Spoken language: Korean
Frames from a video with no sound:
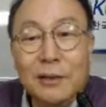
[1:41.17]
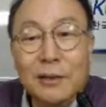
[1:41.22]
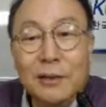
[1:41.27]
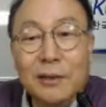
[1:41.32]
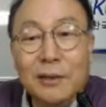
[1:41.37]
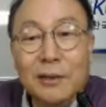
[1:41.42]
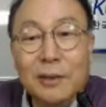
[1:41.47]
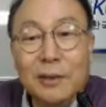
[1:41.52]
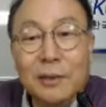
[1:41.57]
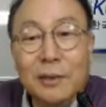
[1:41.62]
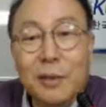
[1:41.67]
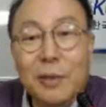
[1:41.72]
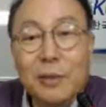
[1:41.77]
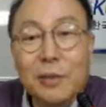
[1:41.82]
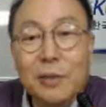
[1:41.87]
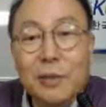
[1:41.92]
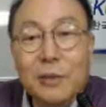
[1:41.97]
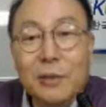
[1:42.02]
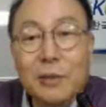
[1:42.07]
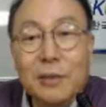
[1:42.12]
어,
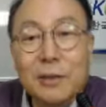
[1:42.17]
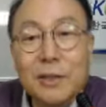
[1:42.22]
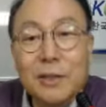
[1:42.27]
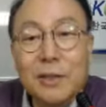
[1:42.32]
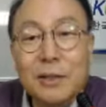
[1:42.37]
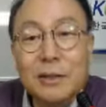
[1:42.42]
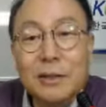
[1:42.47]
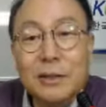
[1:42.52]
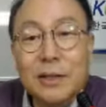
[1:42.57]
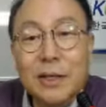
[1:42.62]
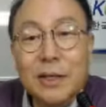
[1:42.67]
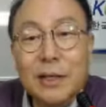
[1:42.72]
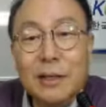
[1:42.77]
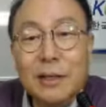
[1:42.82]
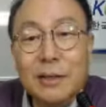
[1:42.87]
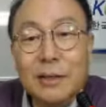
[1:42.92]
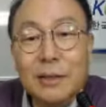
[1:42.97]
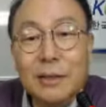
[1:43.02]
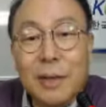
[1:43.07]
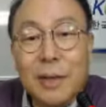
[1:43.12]
본원적 경쟁
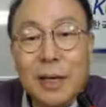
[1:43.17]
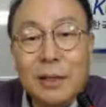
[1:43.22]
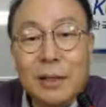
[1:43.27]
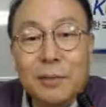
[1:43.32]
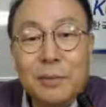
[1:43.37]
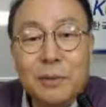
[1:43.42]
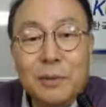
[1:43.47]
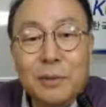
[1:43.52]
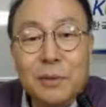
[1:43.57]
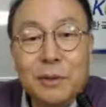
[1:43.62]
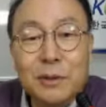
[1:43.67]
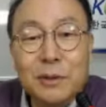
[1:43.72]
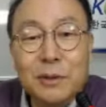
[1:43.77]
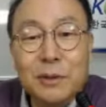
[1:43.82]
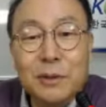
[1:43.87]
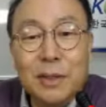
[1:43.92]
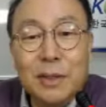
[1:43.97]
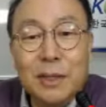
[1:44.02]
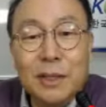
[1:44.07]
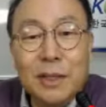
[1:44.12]
전략에서 마이크 포터
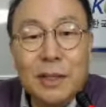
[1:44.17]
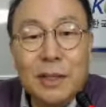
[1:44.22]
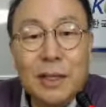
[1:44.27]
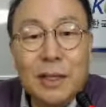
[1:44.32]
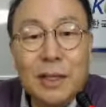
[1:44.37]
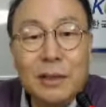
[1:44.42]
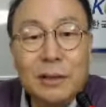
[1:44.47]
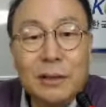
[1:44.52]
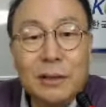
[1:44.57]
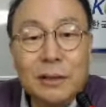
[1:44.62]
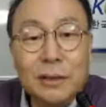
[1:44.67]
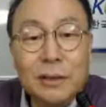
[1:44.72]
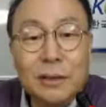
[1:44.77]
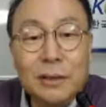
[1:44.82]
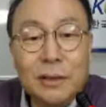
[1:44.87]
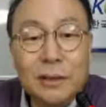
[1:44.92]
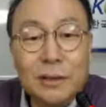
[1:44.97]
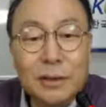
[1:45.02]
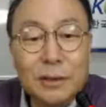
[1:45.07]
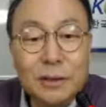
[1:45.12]
씨가 얘기한 것이
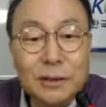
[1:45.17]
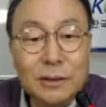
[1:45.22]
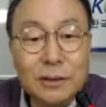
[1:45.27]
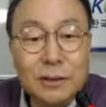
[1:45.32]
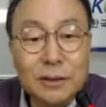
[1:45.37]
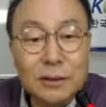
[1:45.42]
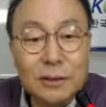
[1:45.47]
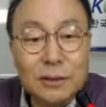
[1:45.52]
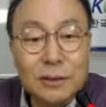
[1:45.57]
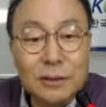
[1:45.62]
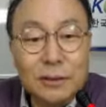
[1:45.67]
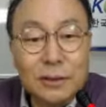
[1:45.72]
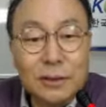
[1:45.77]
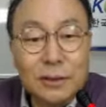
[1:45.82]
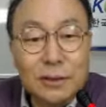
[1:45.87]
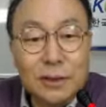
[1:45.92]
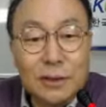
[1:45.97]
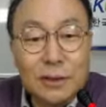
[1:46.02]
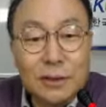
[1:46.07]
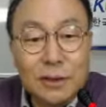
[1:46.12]
이런
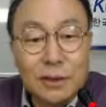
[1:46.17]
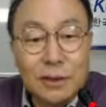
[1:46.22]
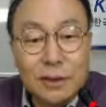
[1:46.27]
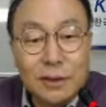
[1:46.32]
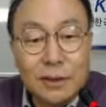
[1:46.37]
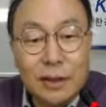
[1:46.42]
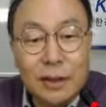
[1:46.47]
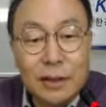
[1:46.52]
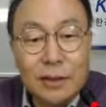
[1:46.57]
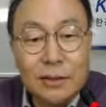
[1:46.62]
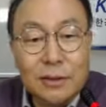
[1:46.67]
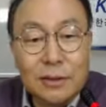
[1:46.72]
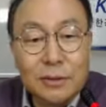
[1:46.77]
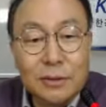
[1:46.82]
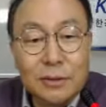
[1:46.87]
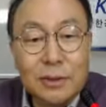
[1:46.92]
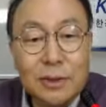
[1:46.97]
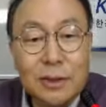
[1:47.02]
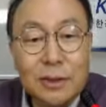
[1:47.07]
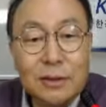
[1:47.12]
한
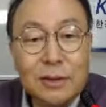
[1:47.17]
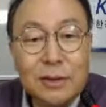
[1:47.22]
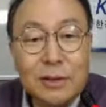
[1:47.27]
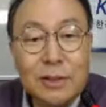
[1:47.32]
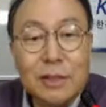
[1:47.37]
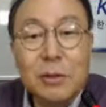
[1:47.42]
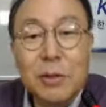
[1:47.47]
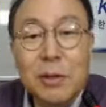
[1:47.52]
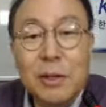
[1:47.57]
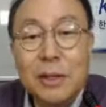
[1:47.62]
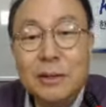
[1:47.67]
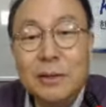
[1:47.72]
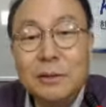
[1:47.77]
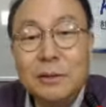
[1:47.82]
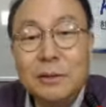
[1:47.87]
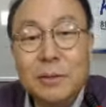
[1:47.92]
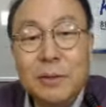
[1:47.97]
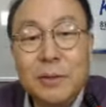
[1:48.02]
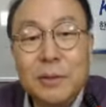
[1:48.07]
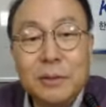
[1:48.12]
둘레에서 일곱 가지
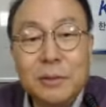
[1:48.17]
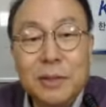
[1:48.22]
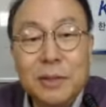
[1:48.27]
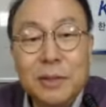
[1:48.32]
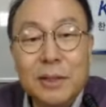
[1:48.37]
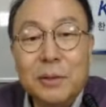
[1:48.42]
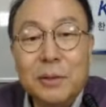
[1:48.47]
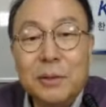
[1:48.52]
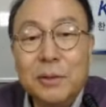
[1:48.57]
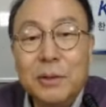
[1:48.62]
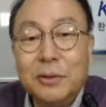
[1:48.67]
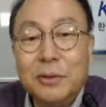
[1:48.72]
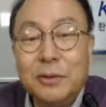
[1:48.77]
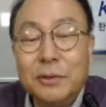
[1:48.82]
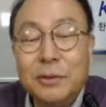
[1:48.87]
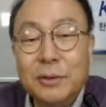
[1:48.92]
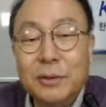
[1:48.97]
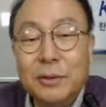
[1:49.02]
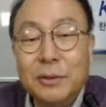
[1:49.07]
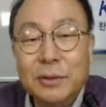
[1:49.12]
정도 벌어집니다. 새로운
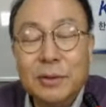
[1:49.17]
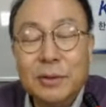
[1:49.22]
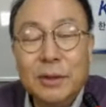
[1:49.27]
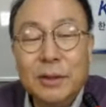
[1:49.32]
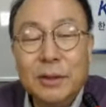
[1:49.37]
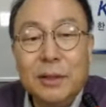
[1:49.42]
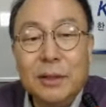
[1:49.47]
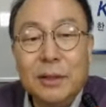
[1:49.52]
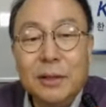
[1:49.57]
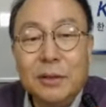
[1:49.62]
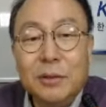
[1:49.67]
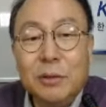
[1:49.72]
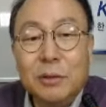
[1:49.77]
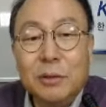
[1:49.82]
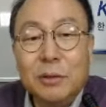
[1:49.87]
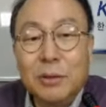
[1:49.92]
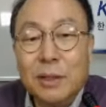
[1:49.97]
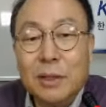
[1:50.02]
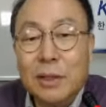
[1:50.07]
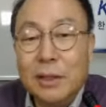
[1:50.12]
기술,
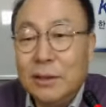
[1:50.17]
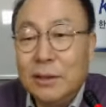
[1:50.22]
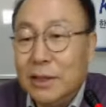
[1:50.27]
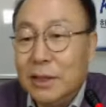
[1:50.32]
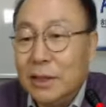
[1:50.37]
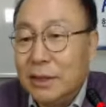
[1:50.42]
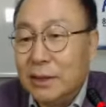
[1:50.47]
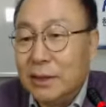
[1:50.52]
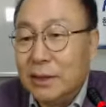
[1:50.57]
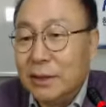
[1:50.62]
독특한 기능,